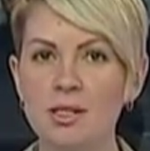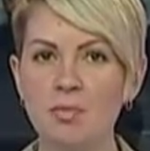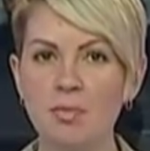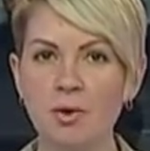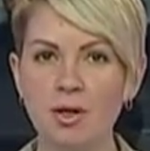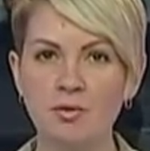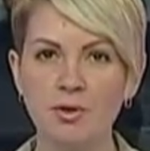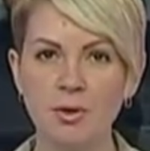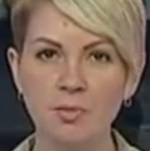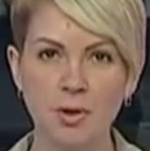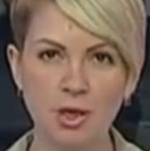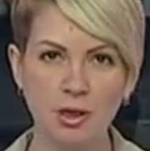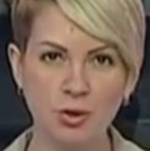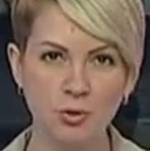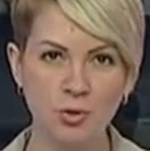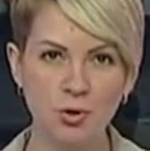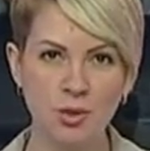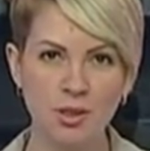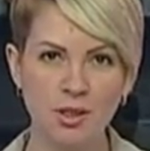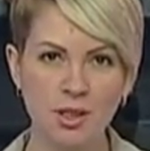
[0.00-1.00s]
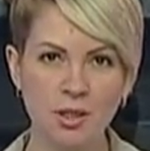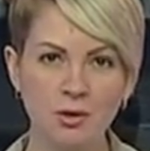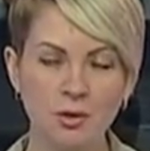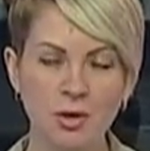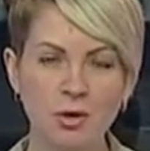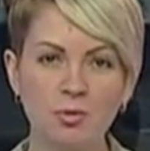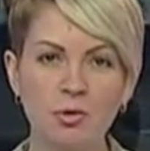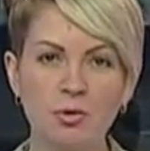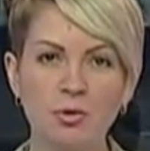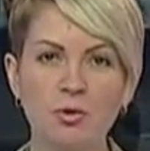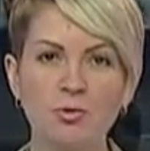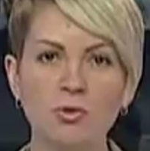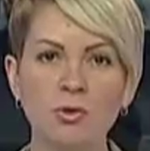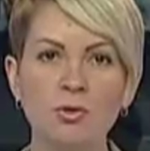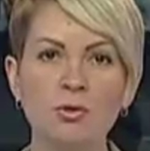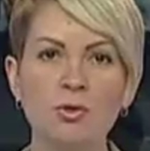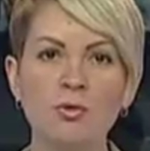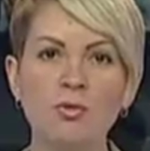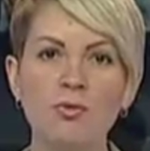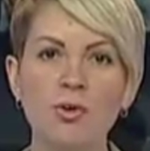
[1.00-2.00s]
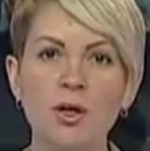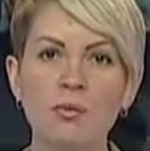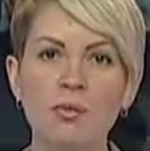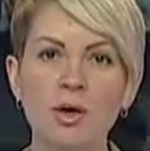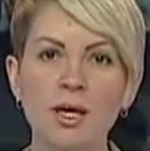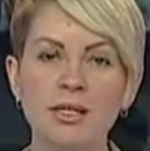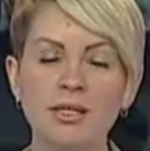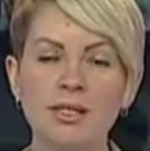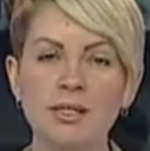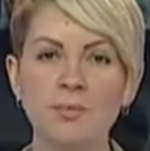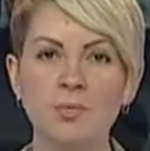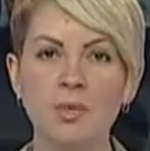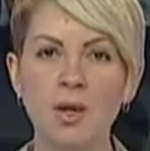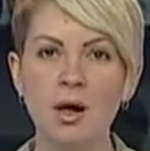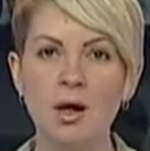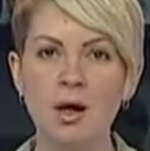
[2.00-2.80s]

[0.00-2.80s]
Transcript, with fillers: Правда, продолжится оно немного в другом формате.